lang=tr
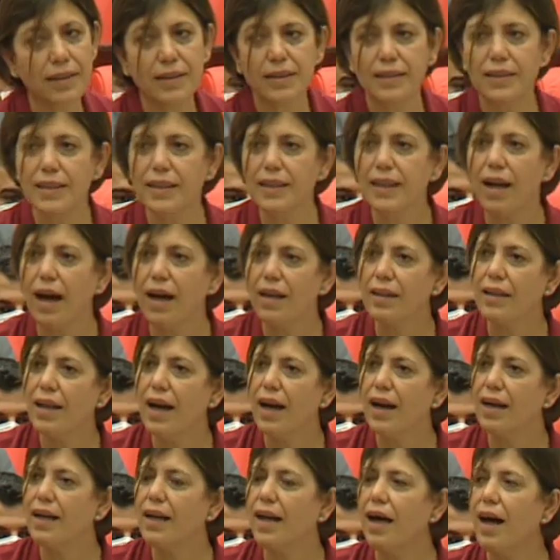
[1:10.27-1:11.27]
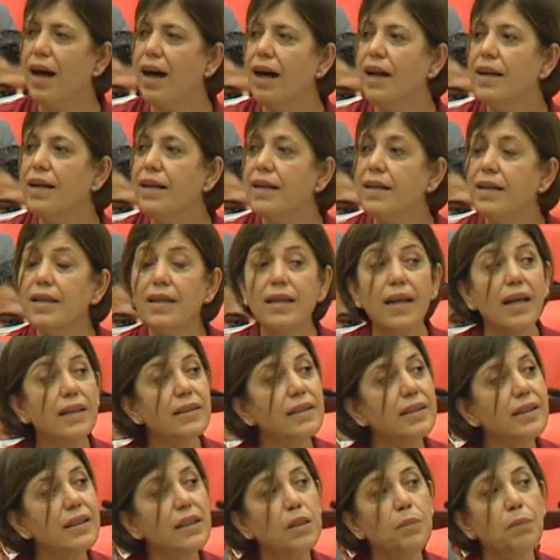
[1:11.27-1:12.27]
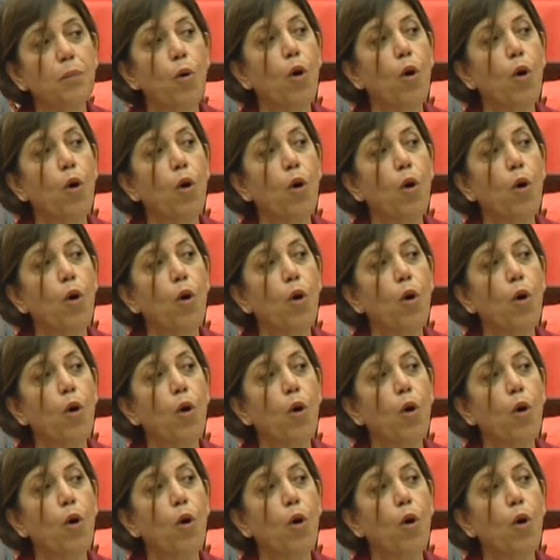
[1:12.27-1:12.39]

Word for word: silahlarla nasıl